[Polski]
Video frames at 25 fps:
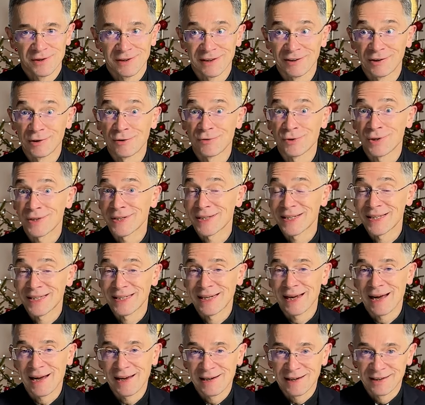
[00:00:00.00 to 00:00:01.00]
dlatego że
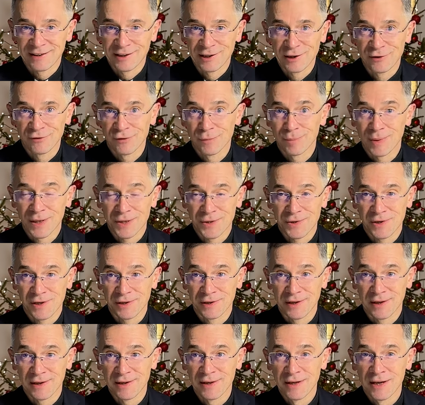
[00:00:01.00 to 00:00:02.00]
skala tego
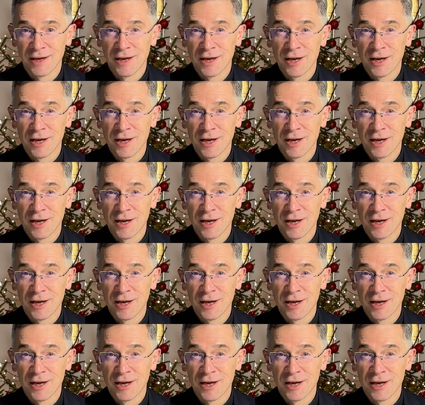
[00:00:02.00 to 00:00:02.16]
wypaczenia